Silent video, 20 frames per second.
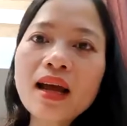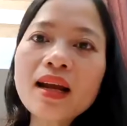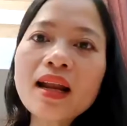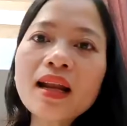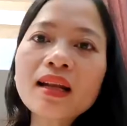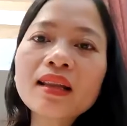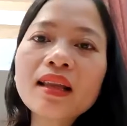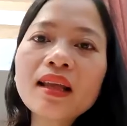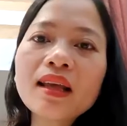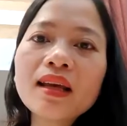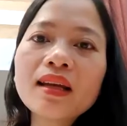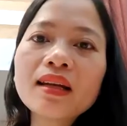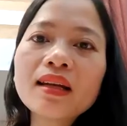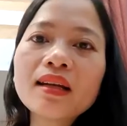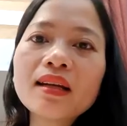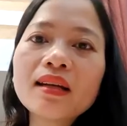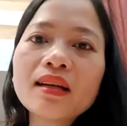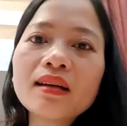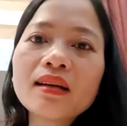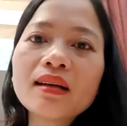đã đặt
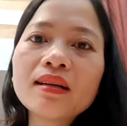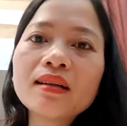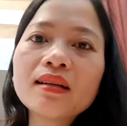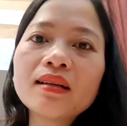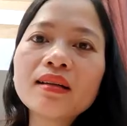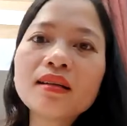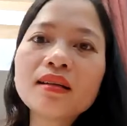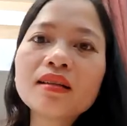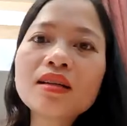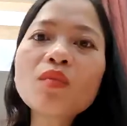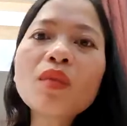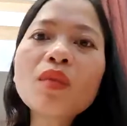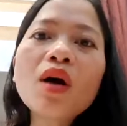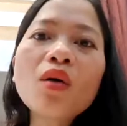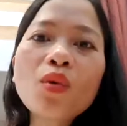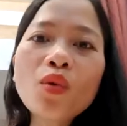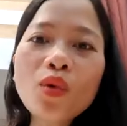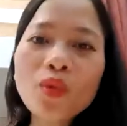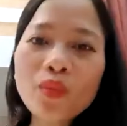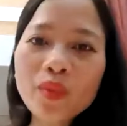tiền ở trong
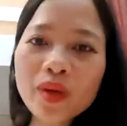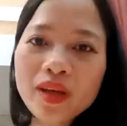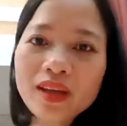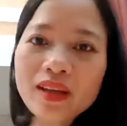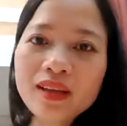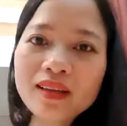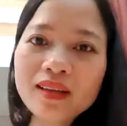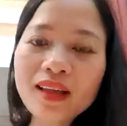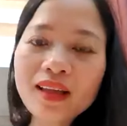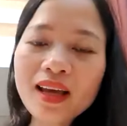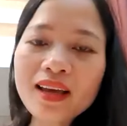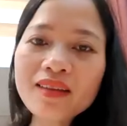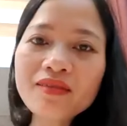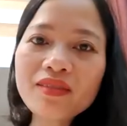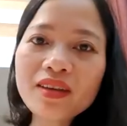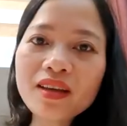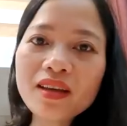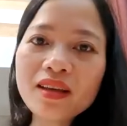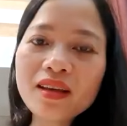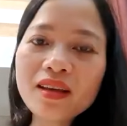đầu của mình thay
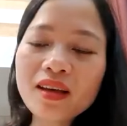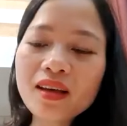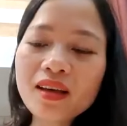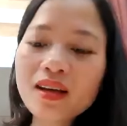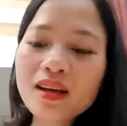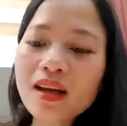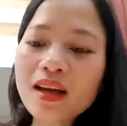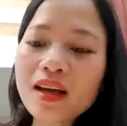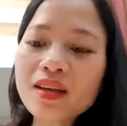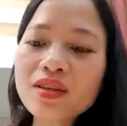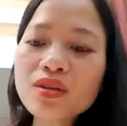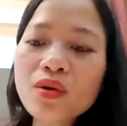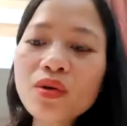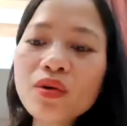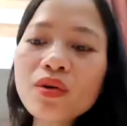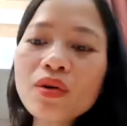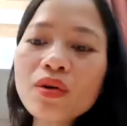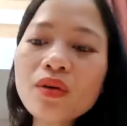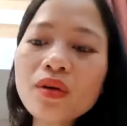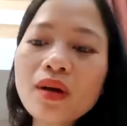vì cái
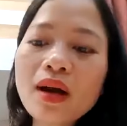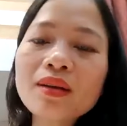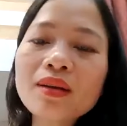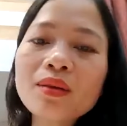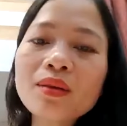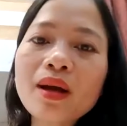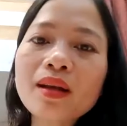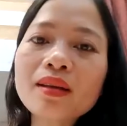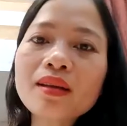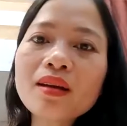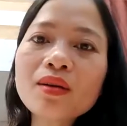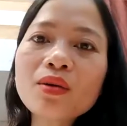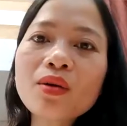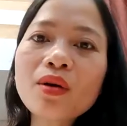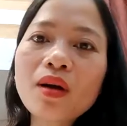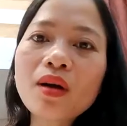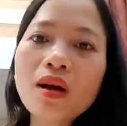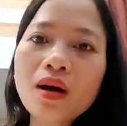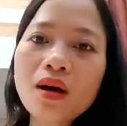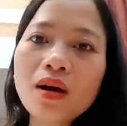chỗ an toàn nhất
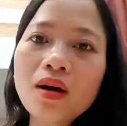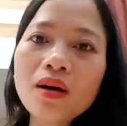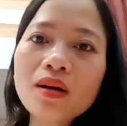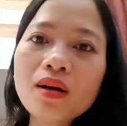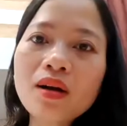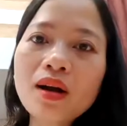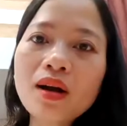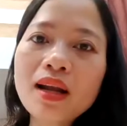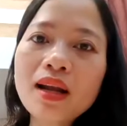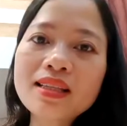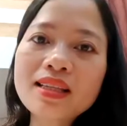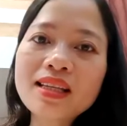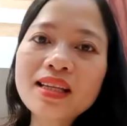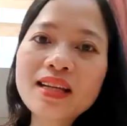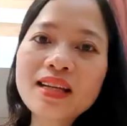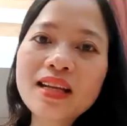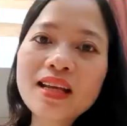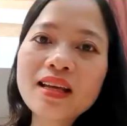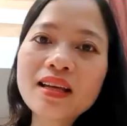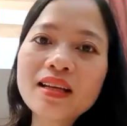của nó đó là chỉ
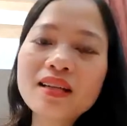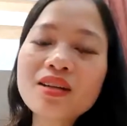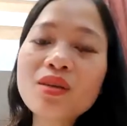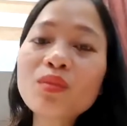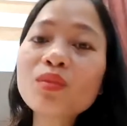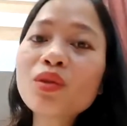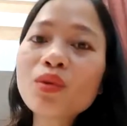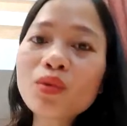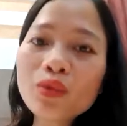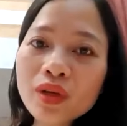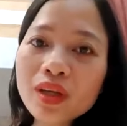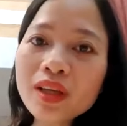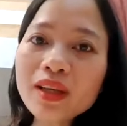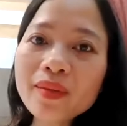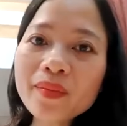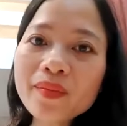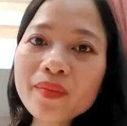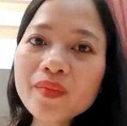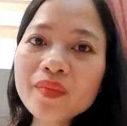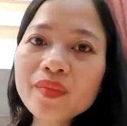để trong túi
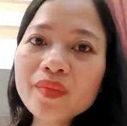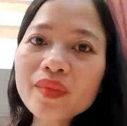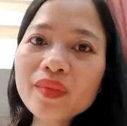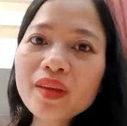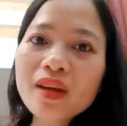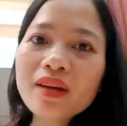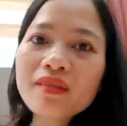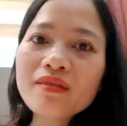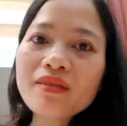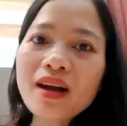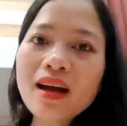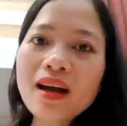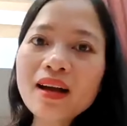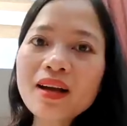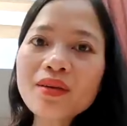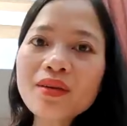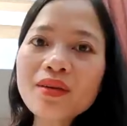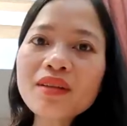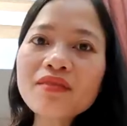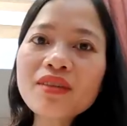và
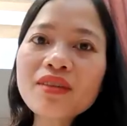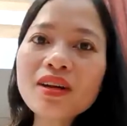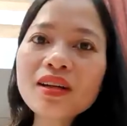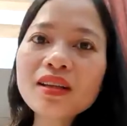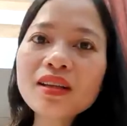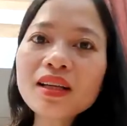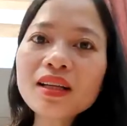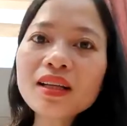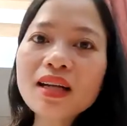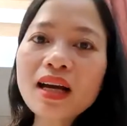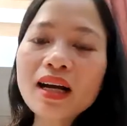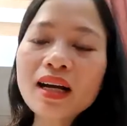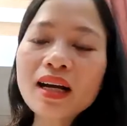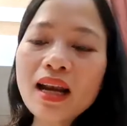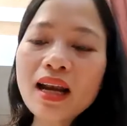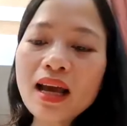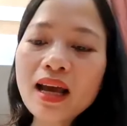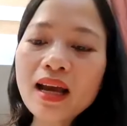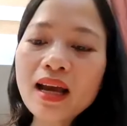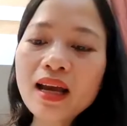cao nhân phân tích
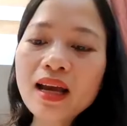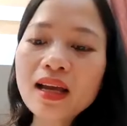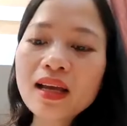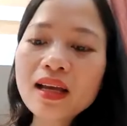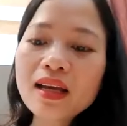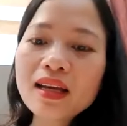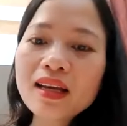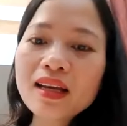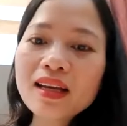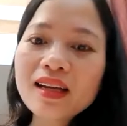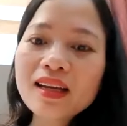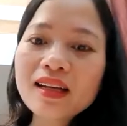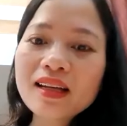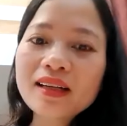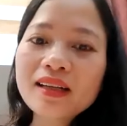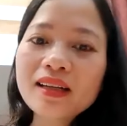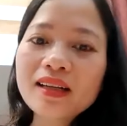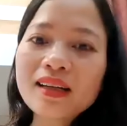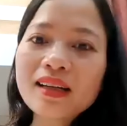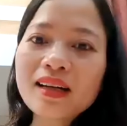rằng là
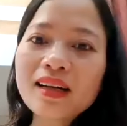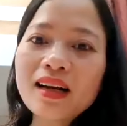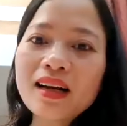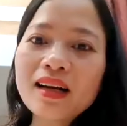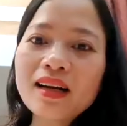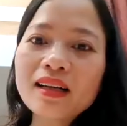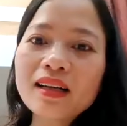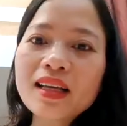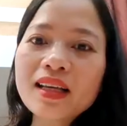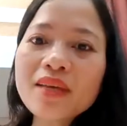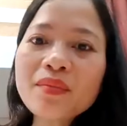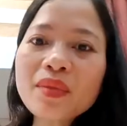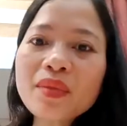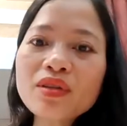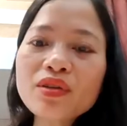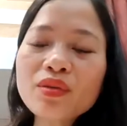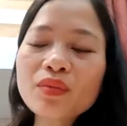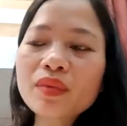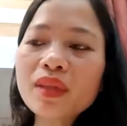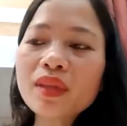à, khi mà
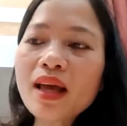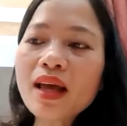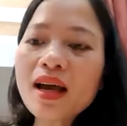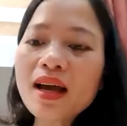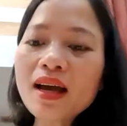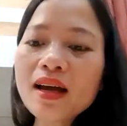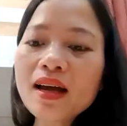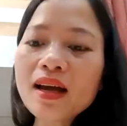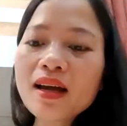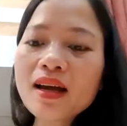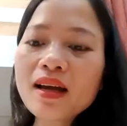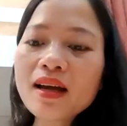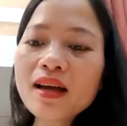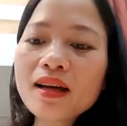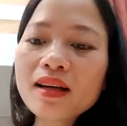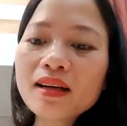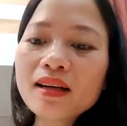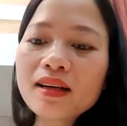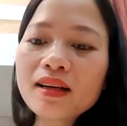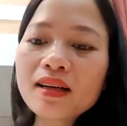chúng ta
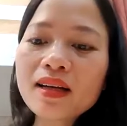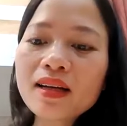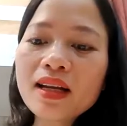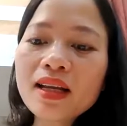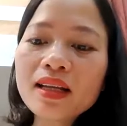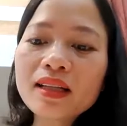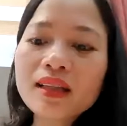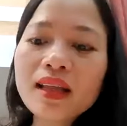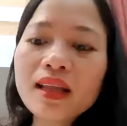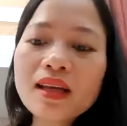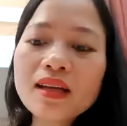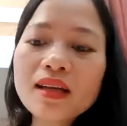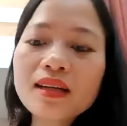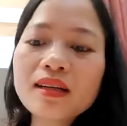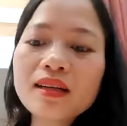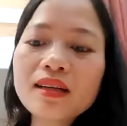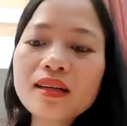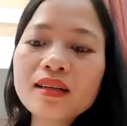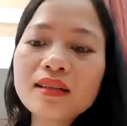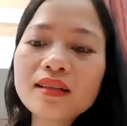à, để tiền
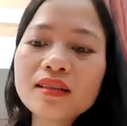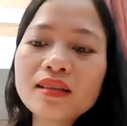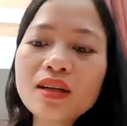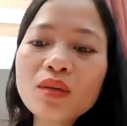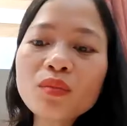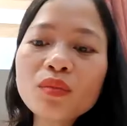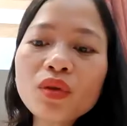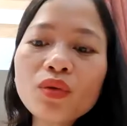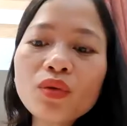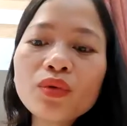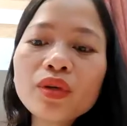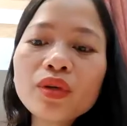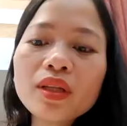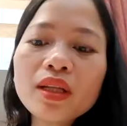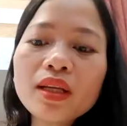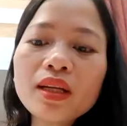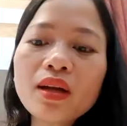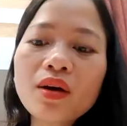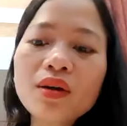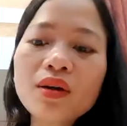ở trong túi
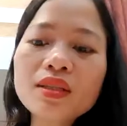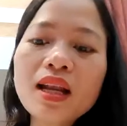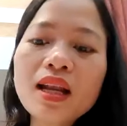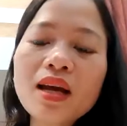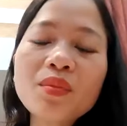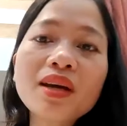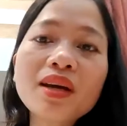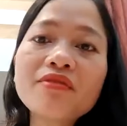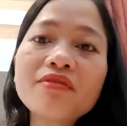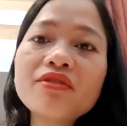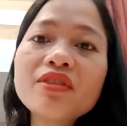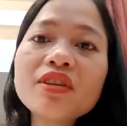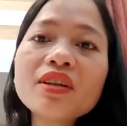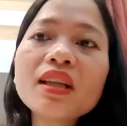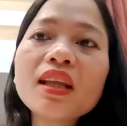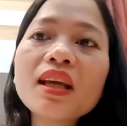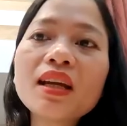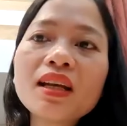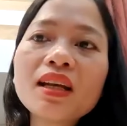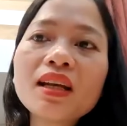thì nó chỉ là một cái
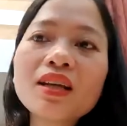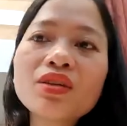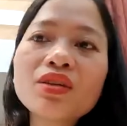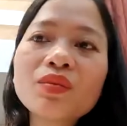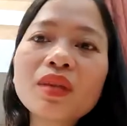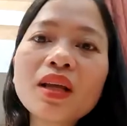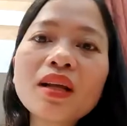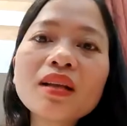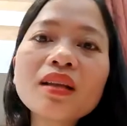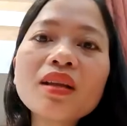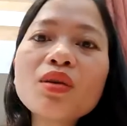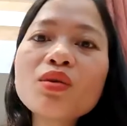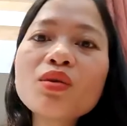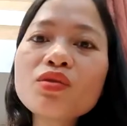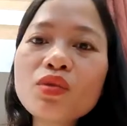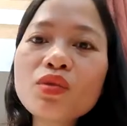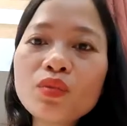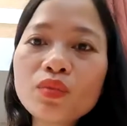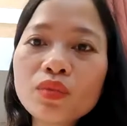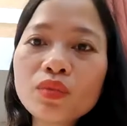phương tiện để chúng ta
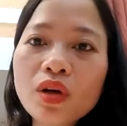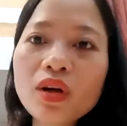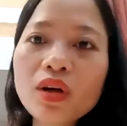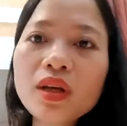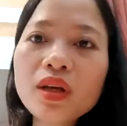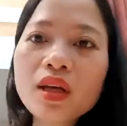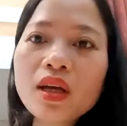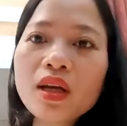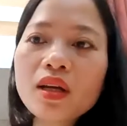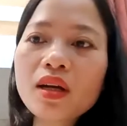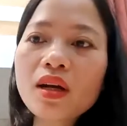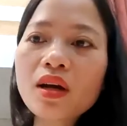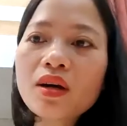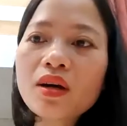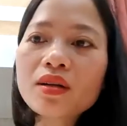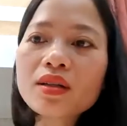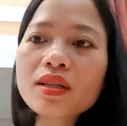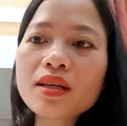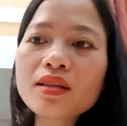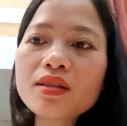tiêu dùng thôi
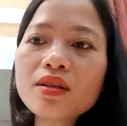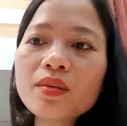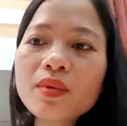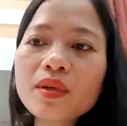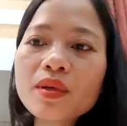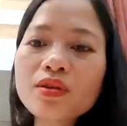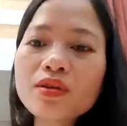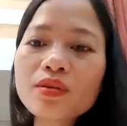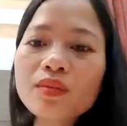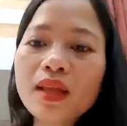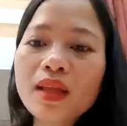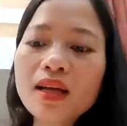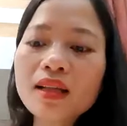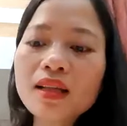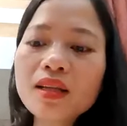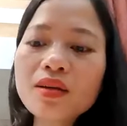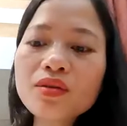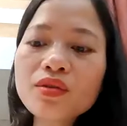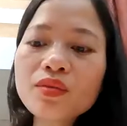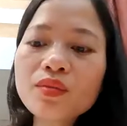nó sẽ giúp cho chúng ta
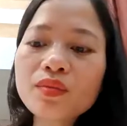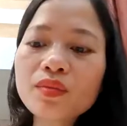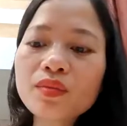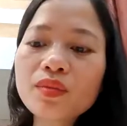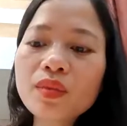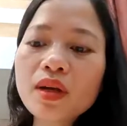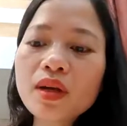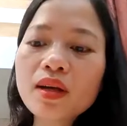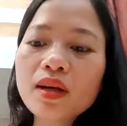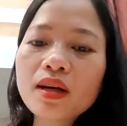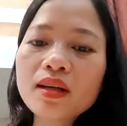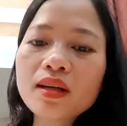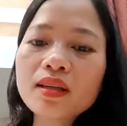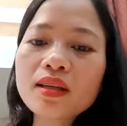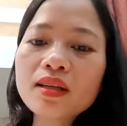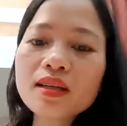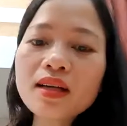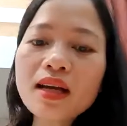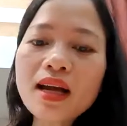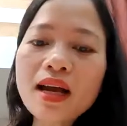tiêu dùng à,
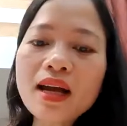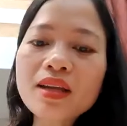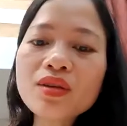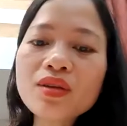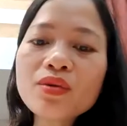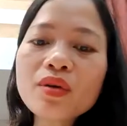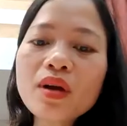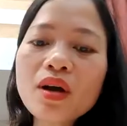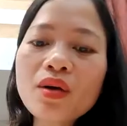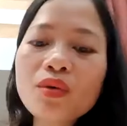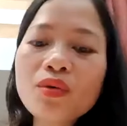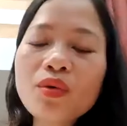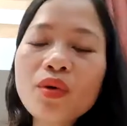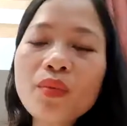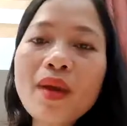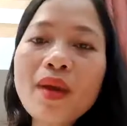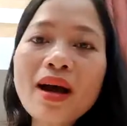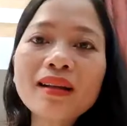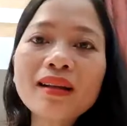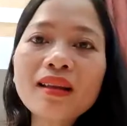những cái nhu cầu của
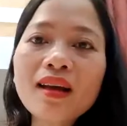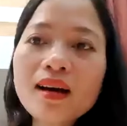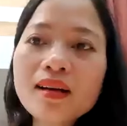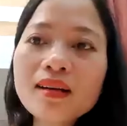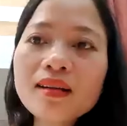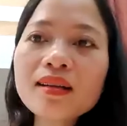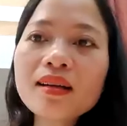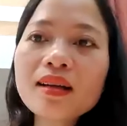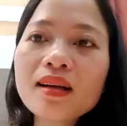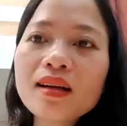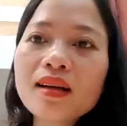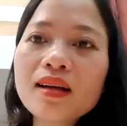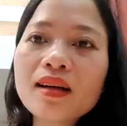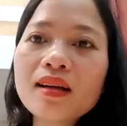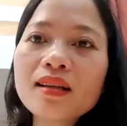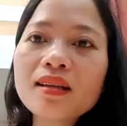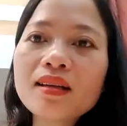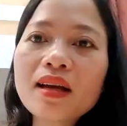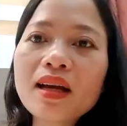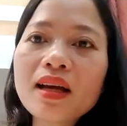bản thân
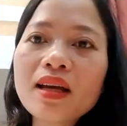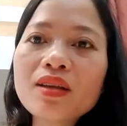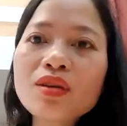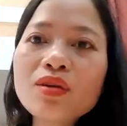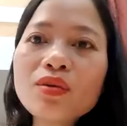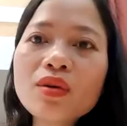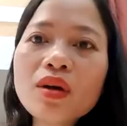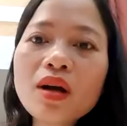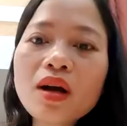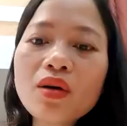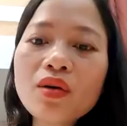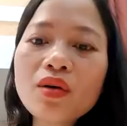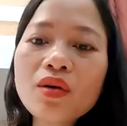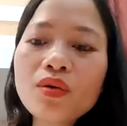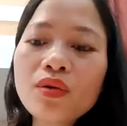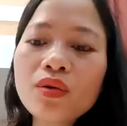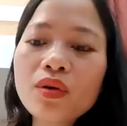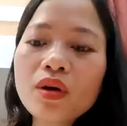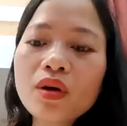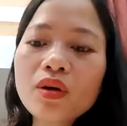à, những cái nhu
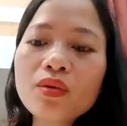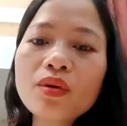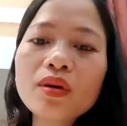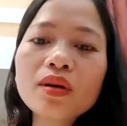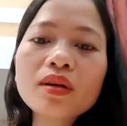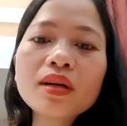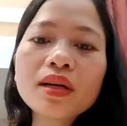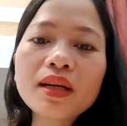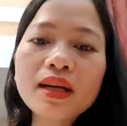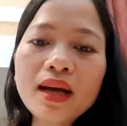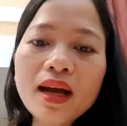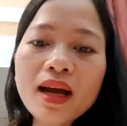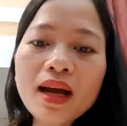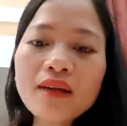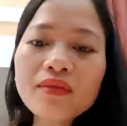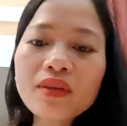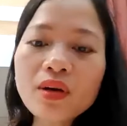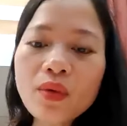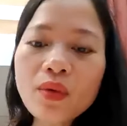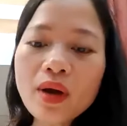cầu của người
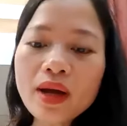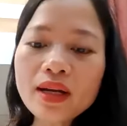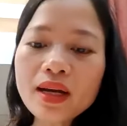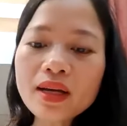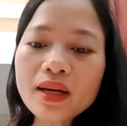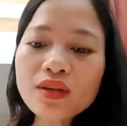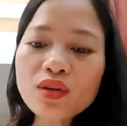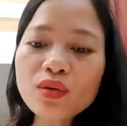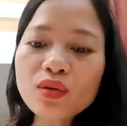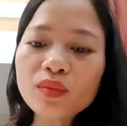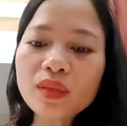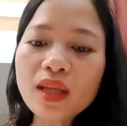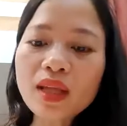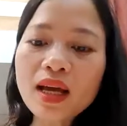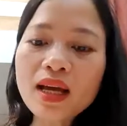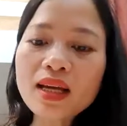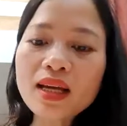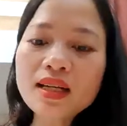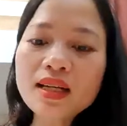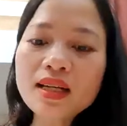khác và ngoài ra chúng
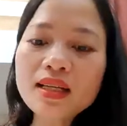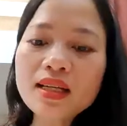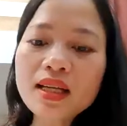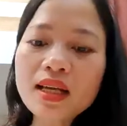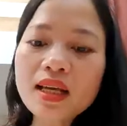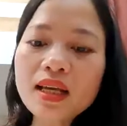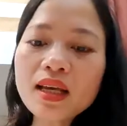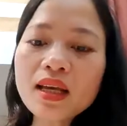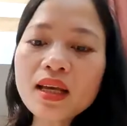ta sẽ